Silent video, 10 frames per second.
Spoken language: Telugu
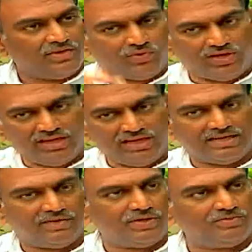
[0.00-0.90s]
వాళ్ళు
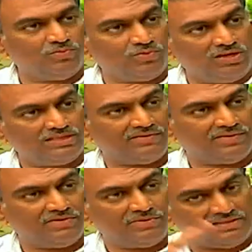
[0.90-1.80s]
అలికేవాళ్ళు ముగ్గులు
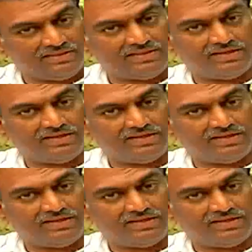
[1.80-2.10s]
వేసేవాళ్ళు ఇంతంత